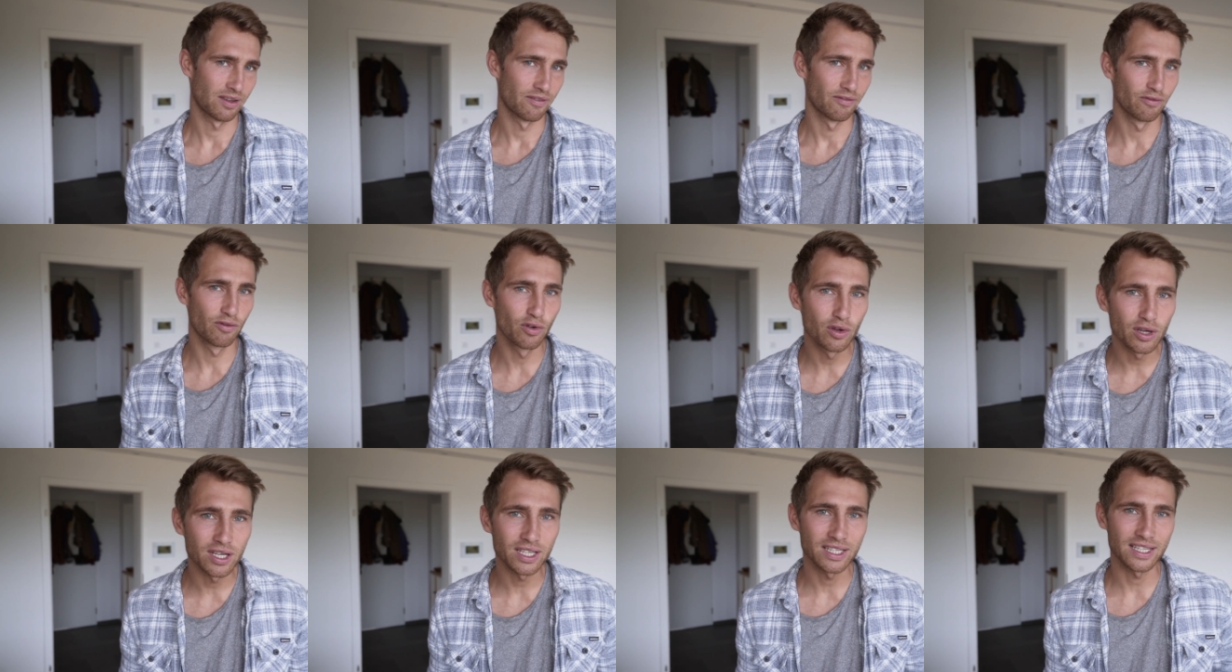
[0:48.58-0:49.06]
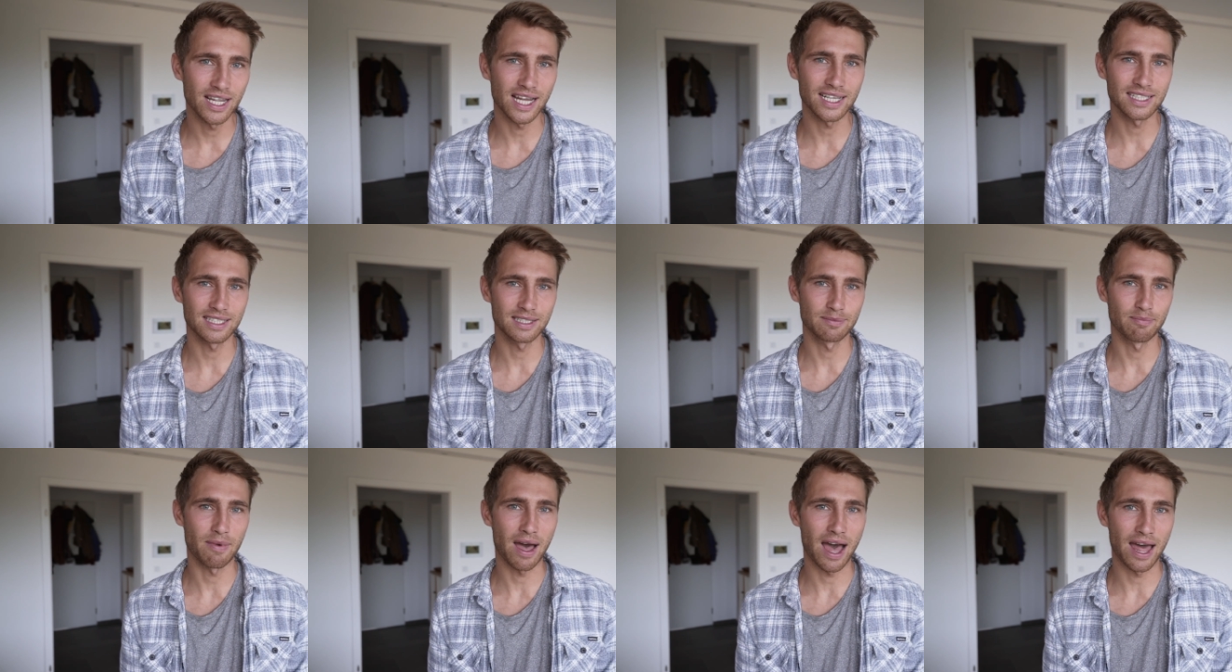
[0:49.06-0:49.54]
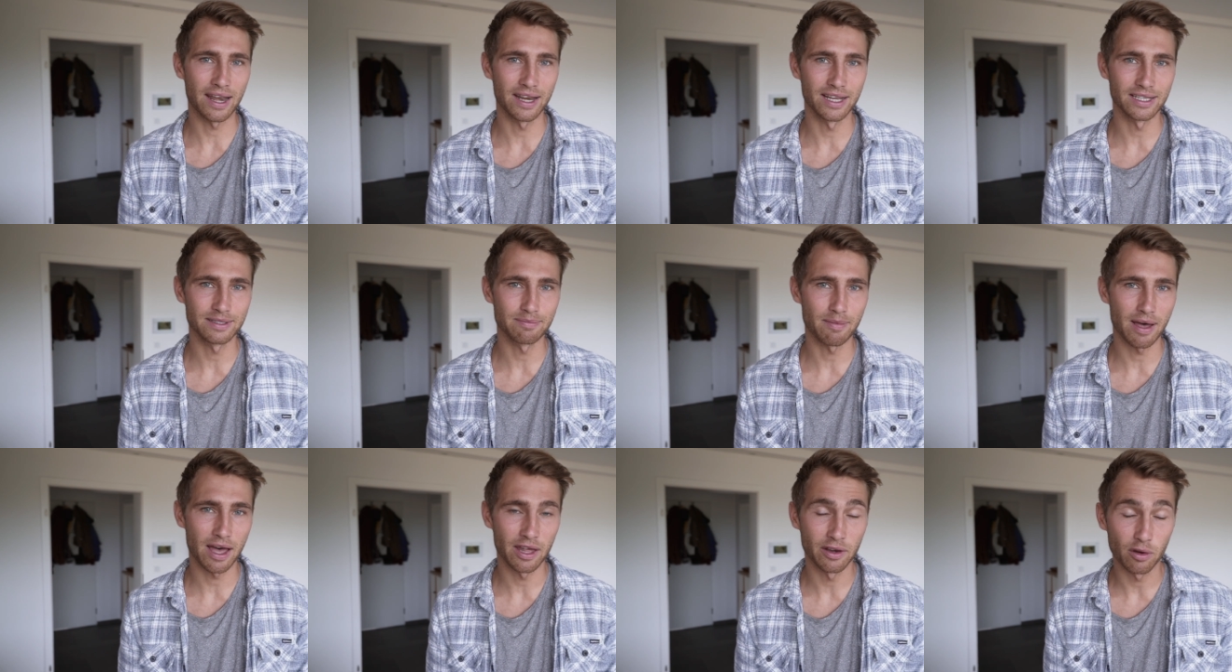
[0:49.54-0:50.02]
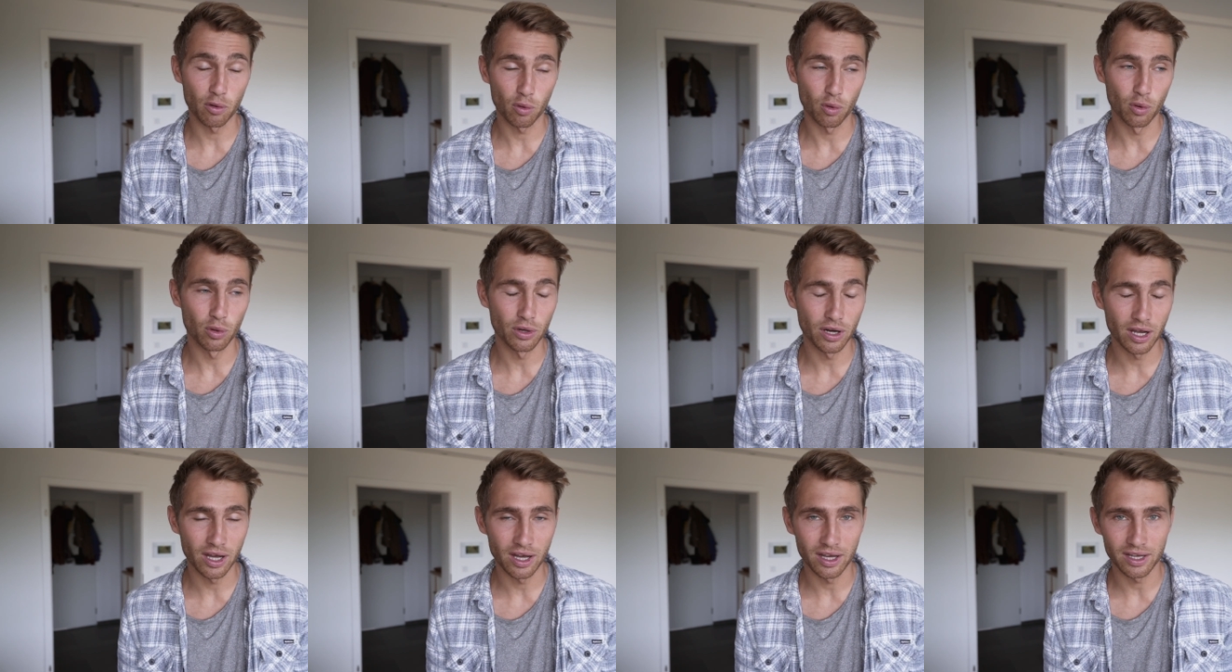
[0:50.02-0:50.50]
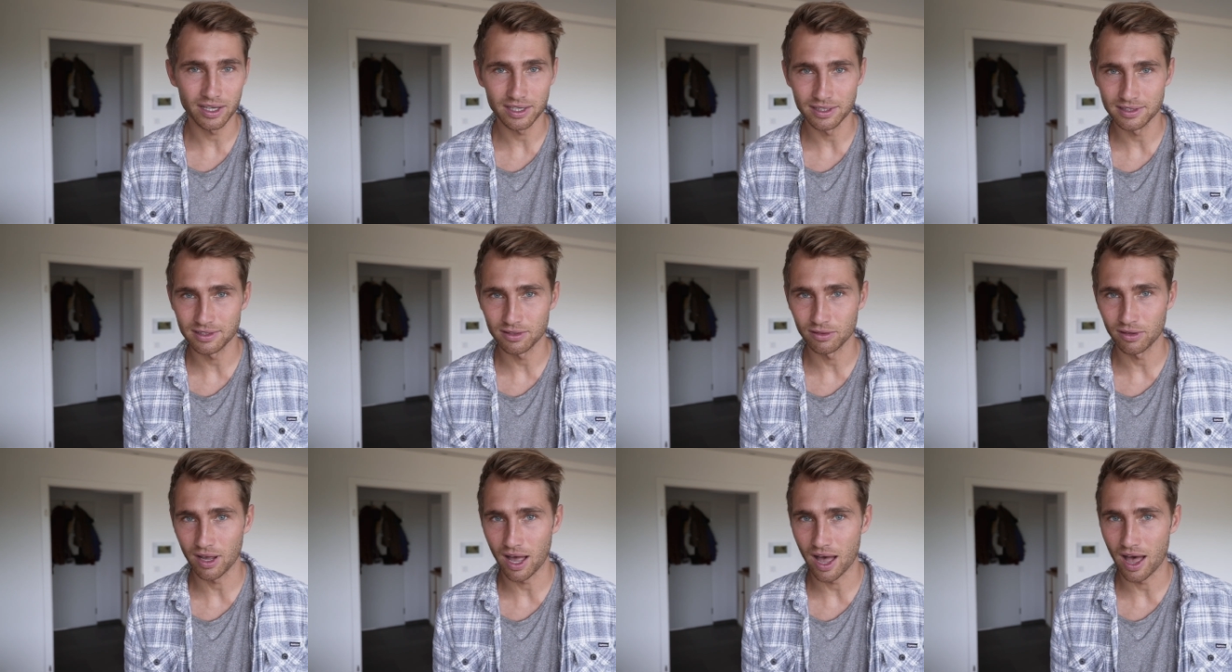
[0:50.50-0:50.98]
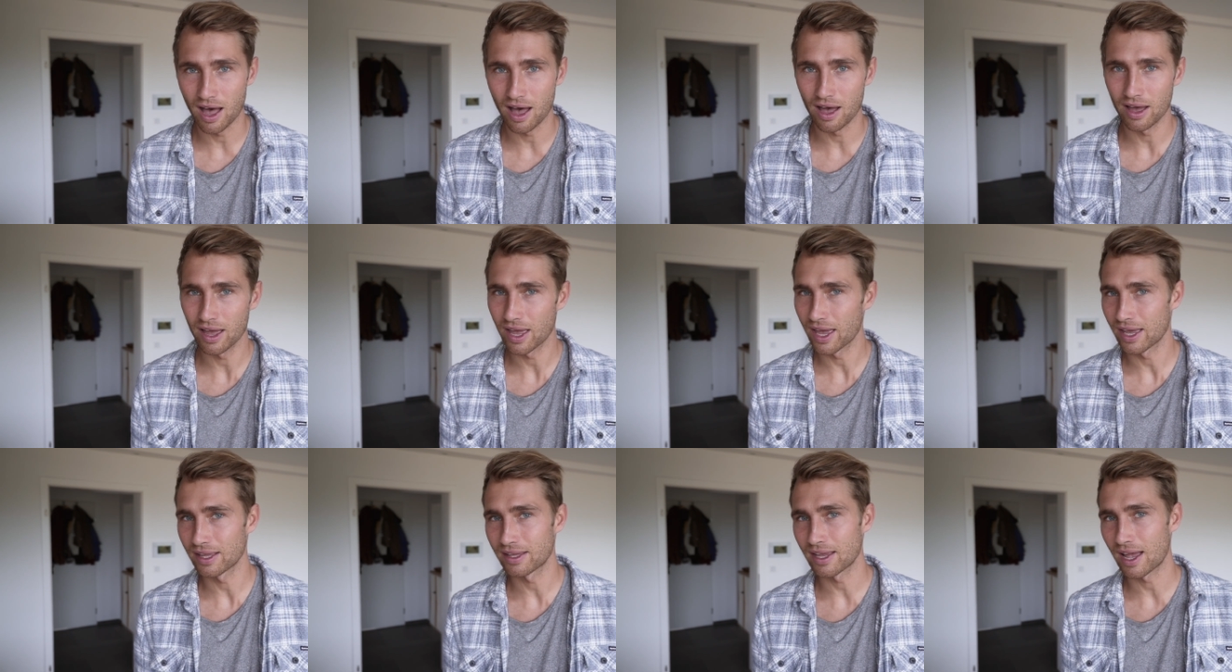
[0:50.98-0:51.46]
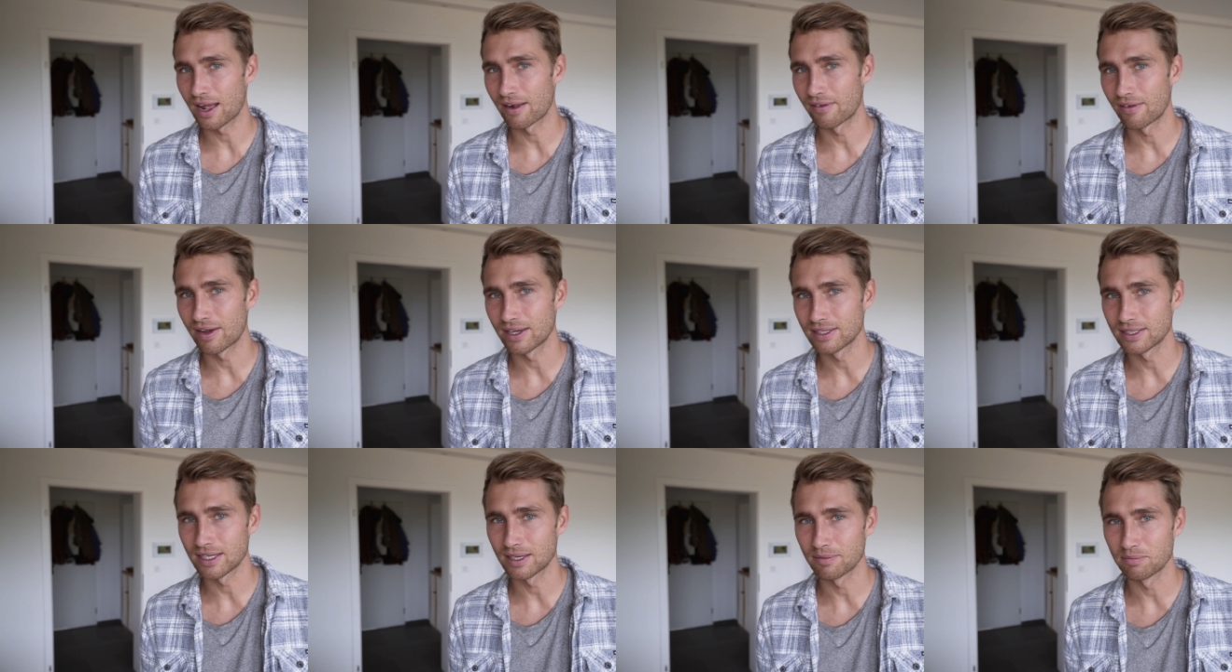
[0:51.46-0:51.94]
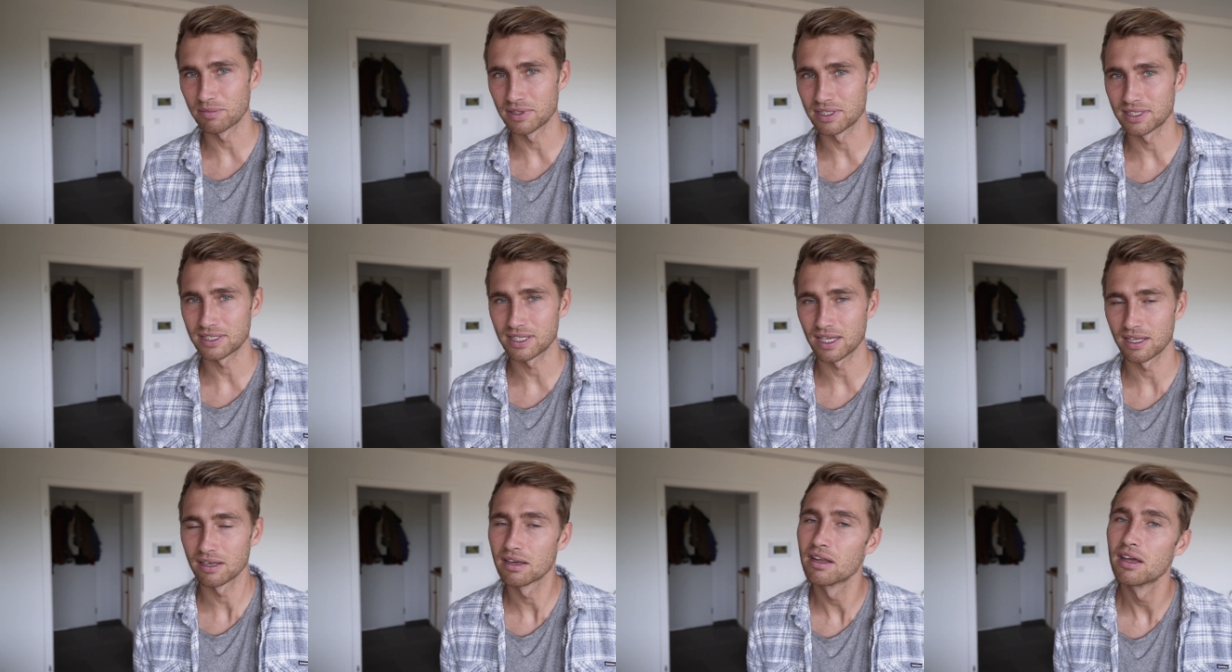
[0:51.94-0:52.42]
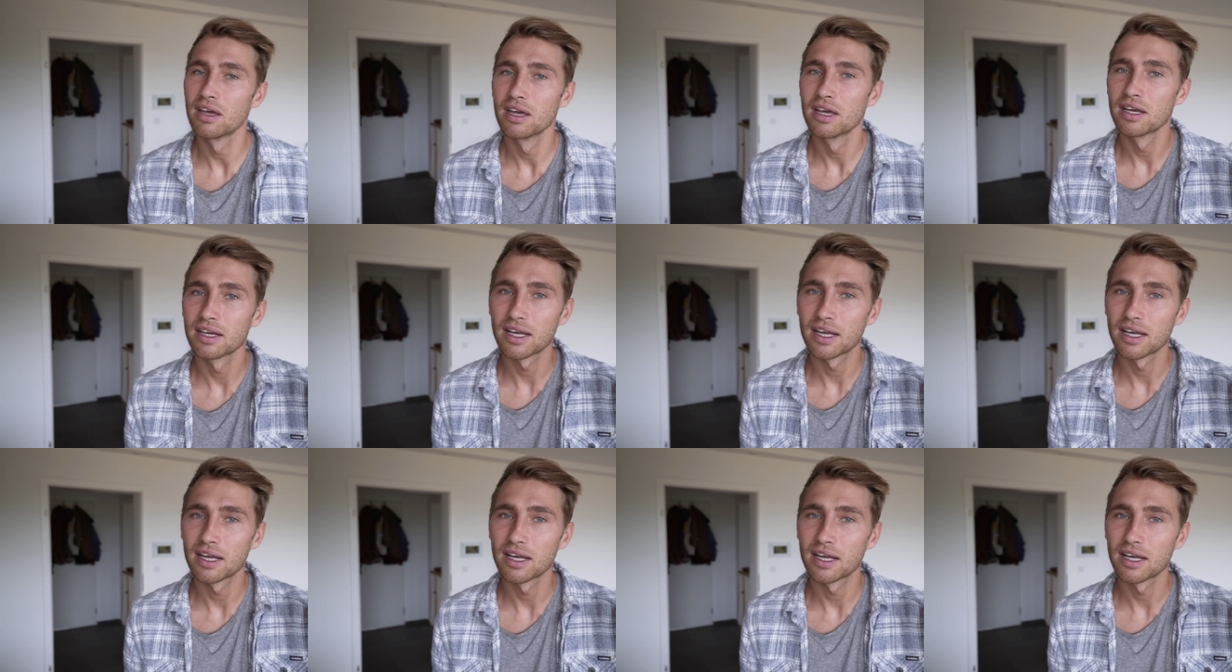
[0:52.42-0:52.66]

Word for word: würde ich nächstes Mal anders machen oder ist sogar äh, teilweise ein bisschen